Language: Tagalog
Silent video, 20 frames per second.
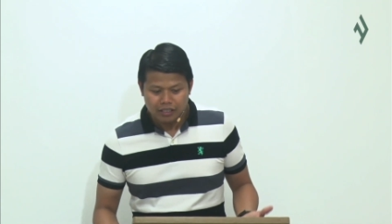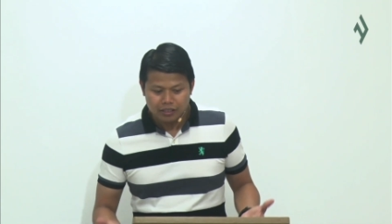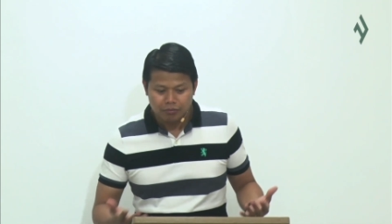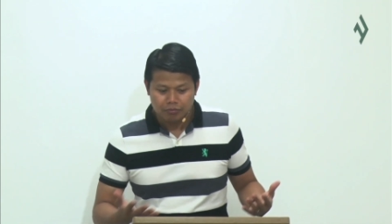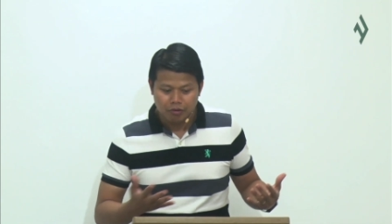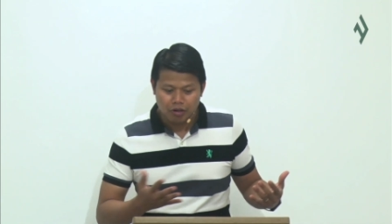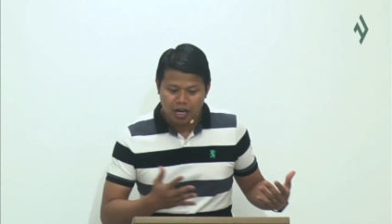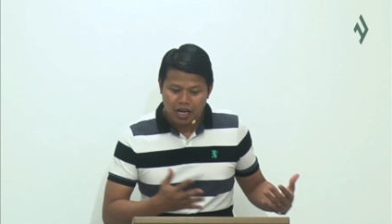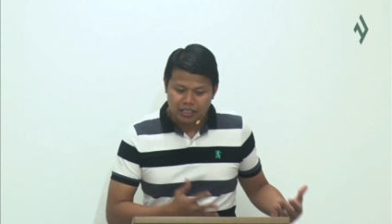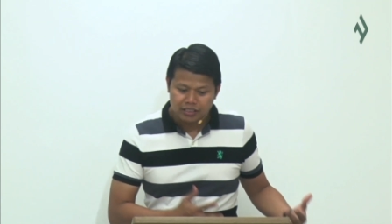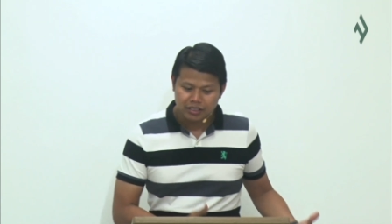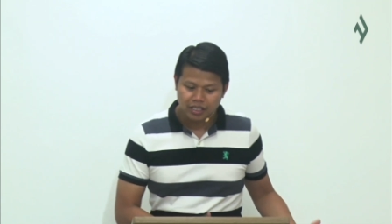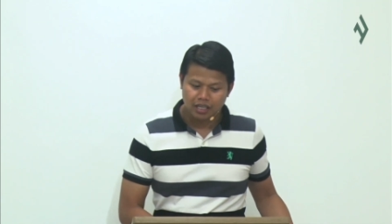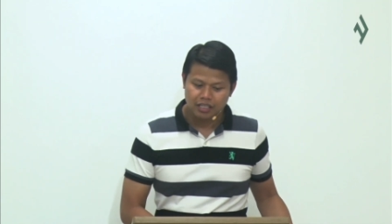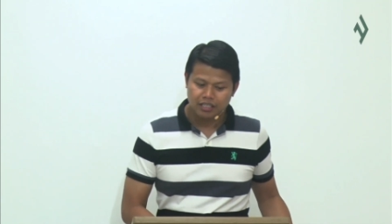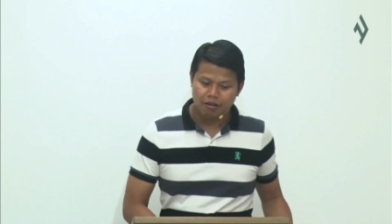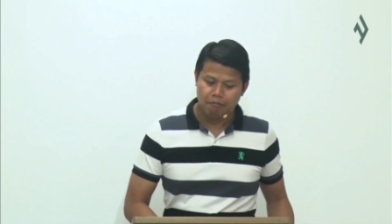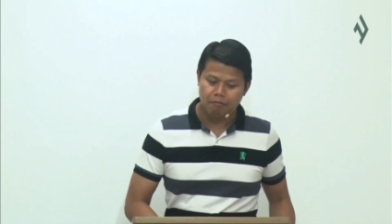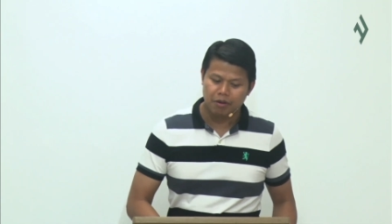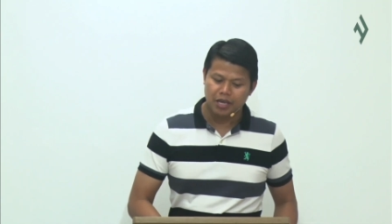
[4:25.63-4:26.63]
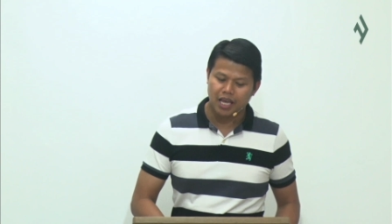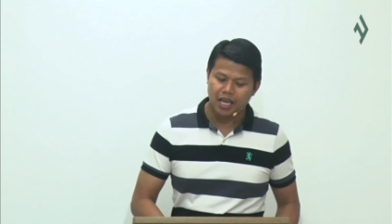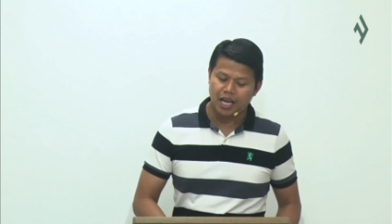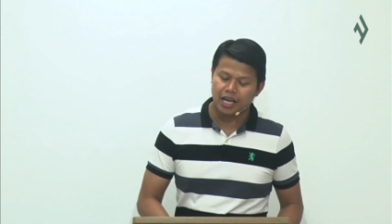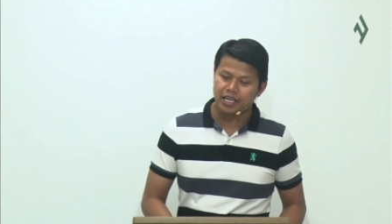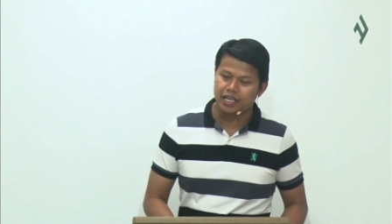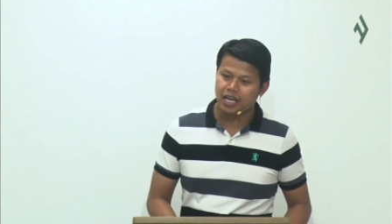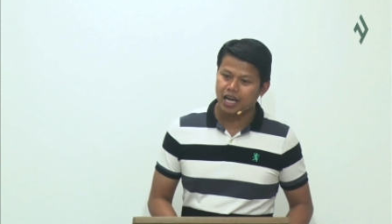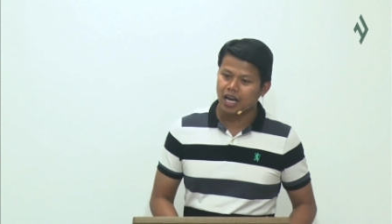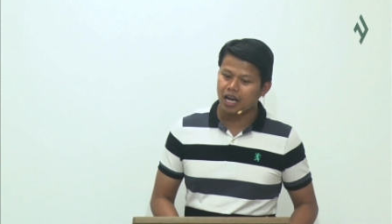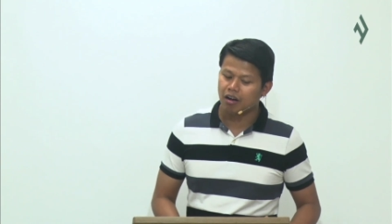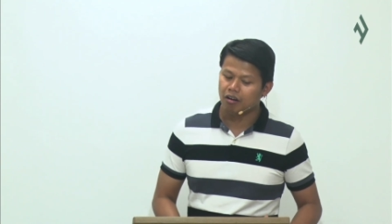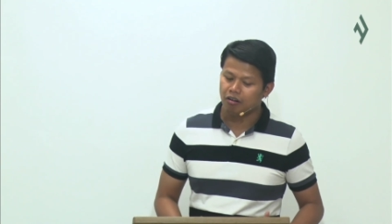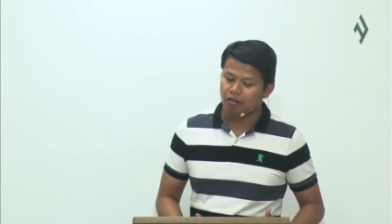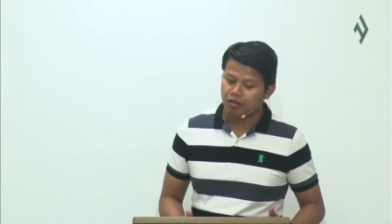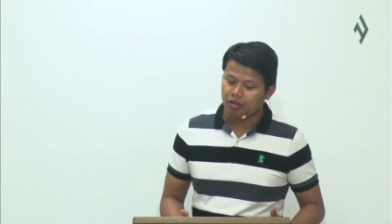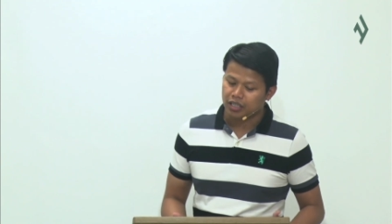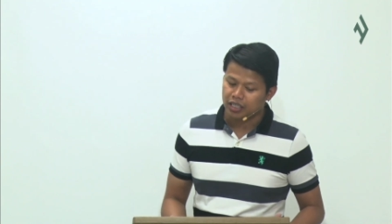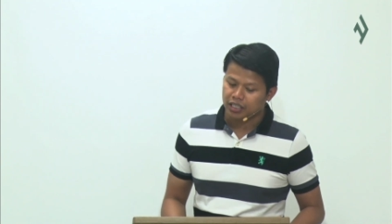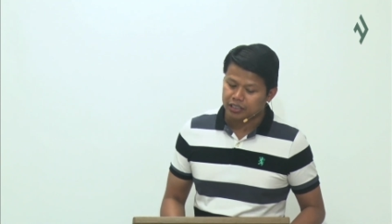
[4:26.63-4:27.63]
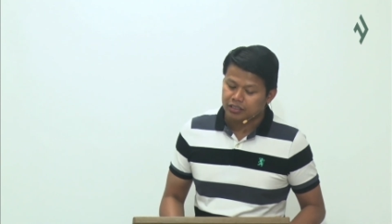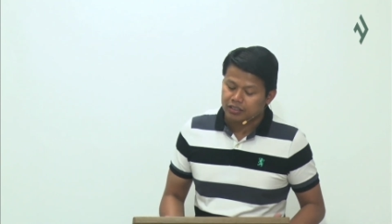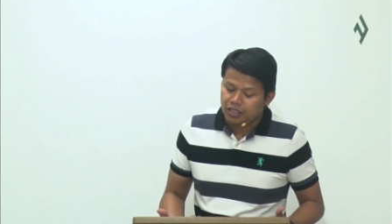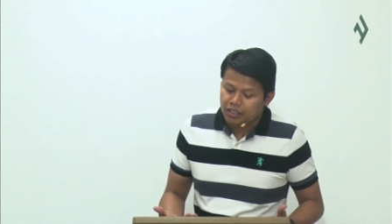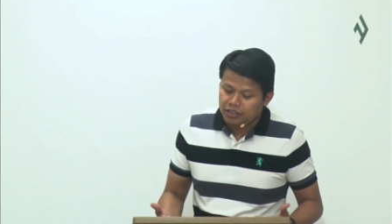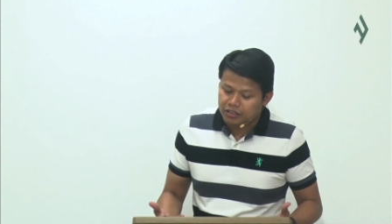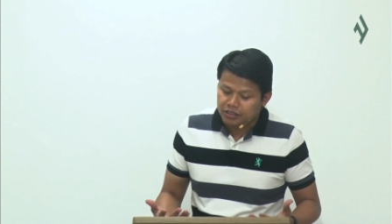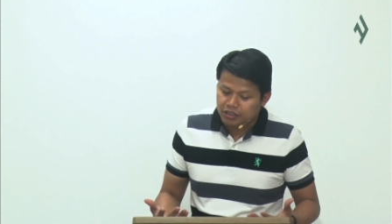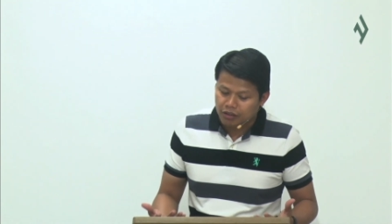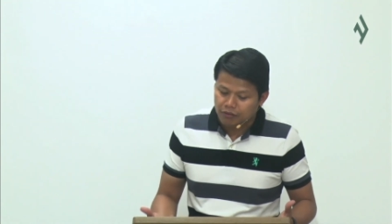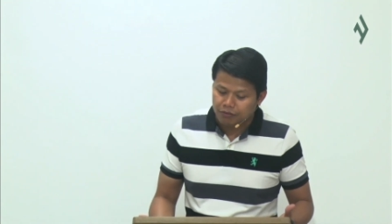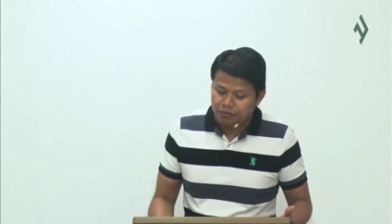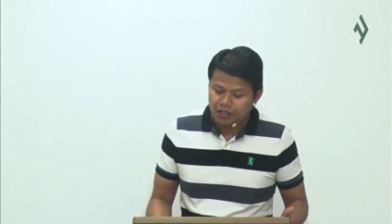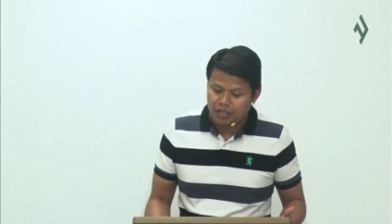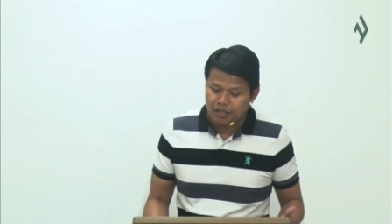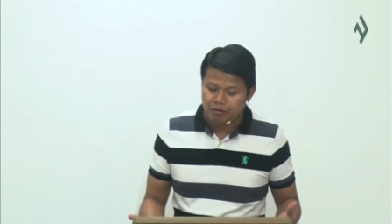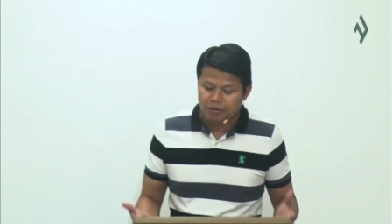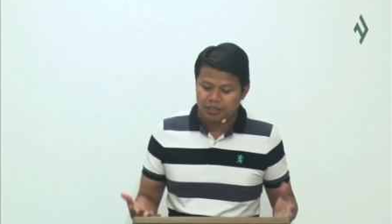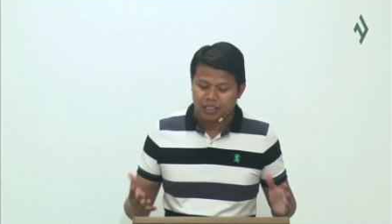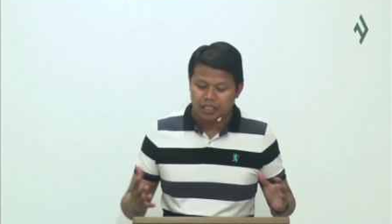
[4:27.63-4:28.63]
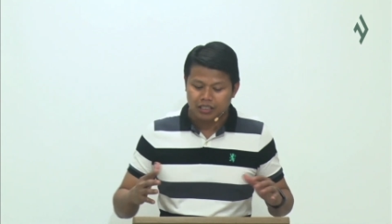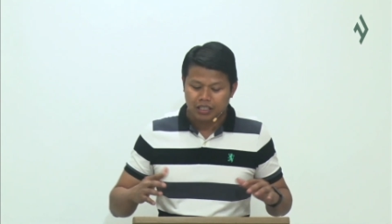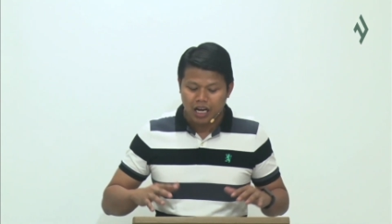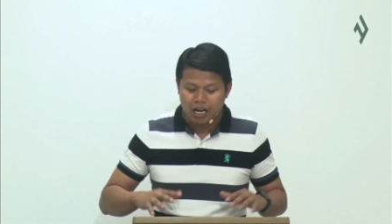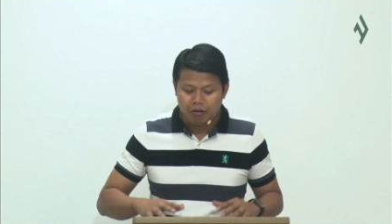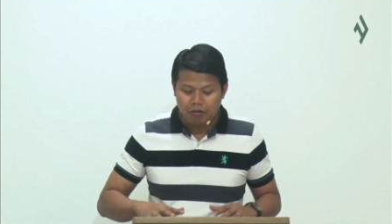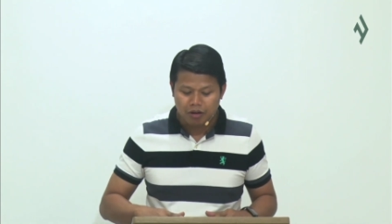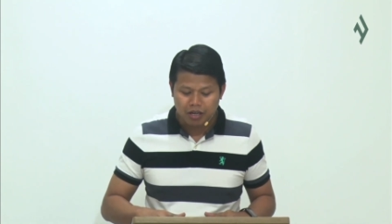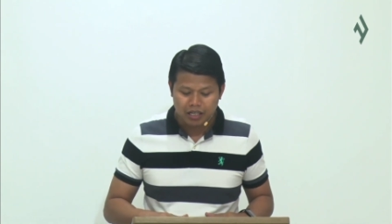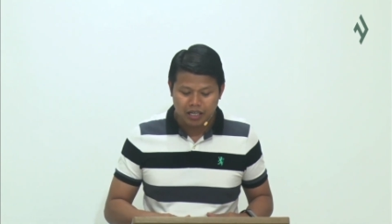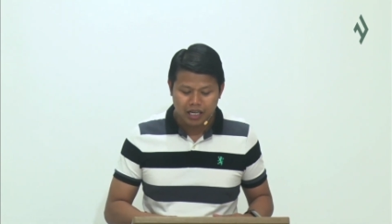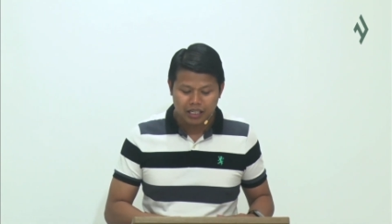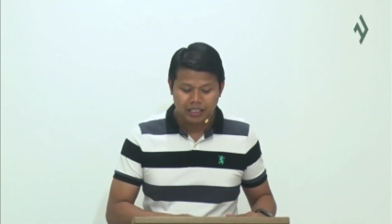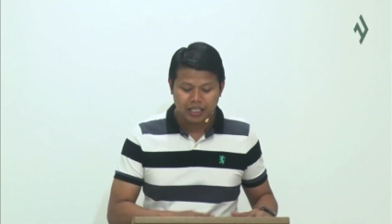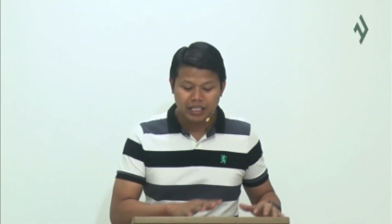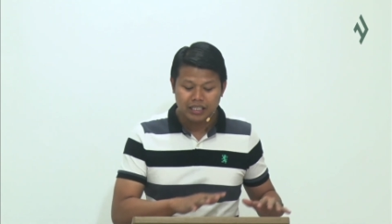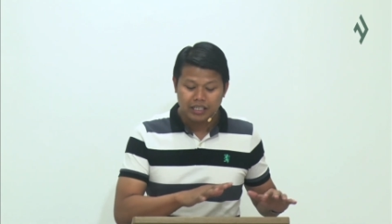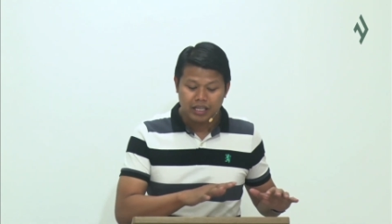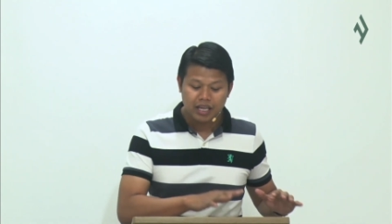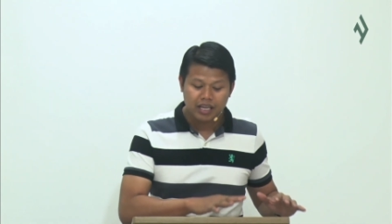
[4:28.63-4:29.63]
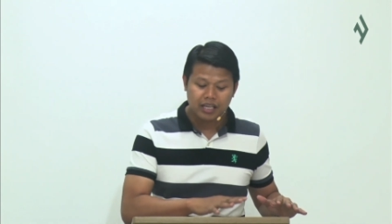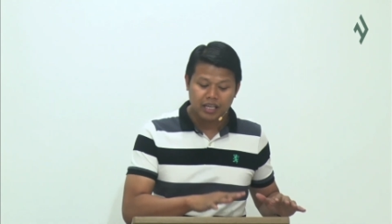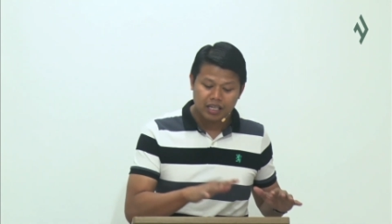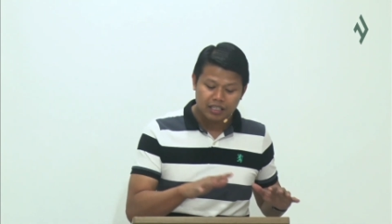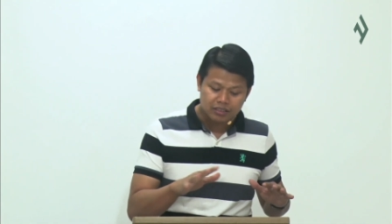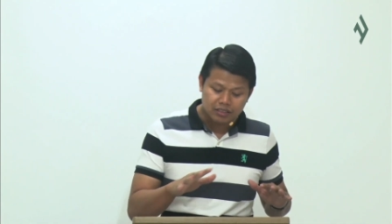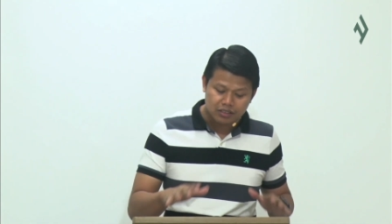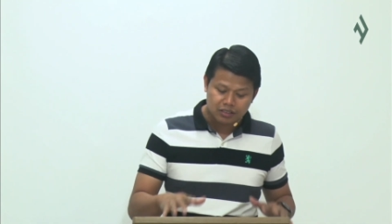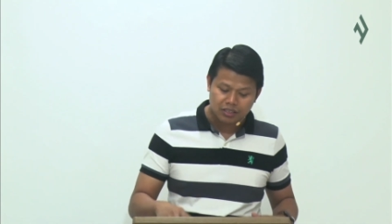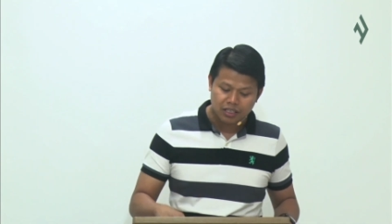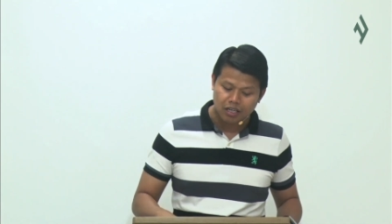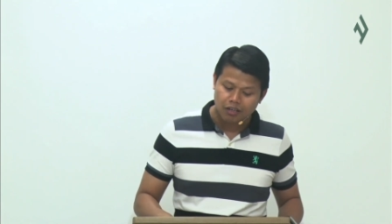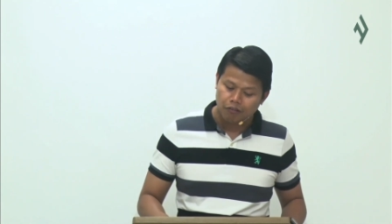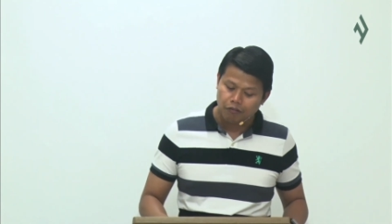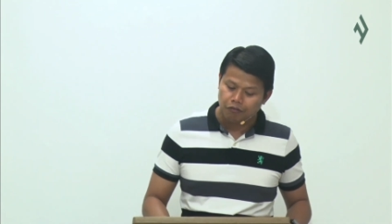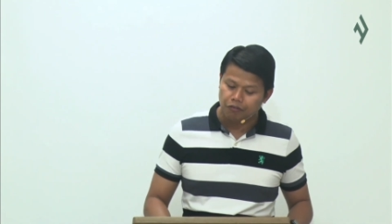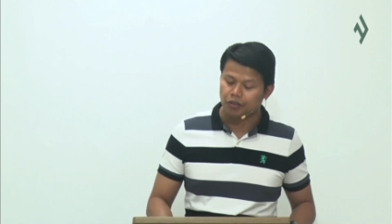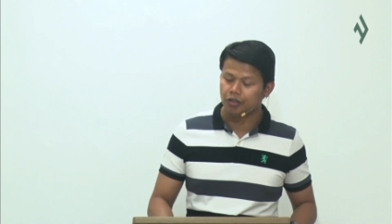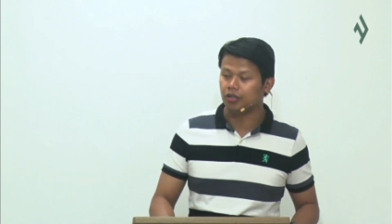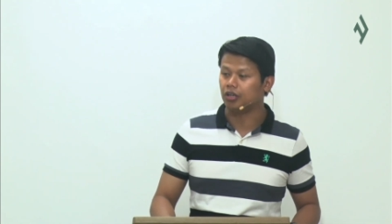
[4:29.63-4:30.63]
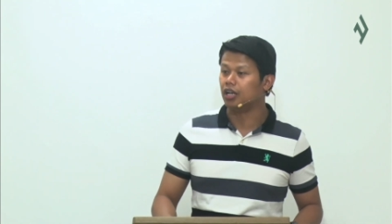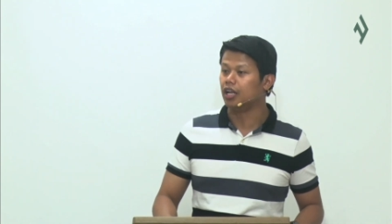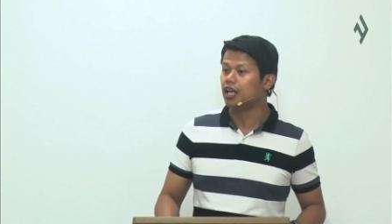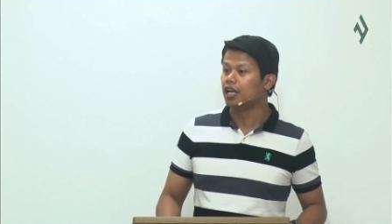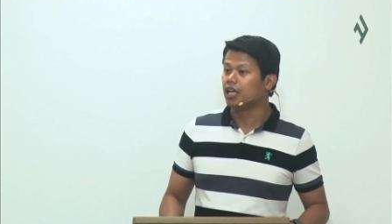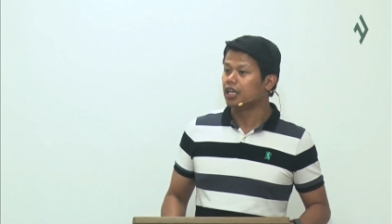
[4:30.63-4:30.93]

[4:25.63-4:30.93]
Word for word: mula sa kanyang biyaya or is there something na matatawag nating they can still fall?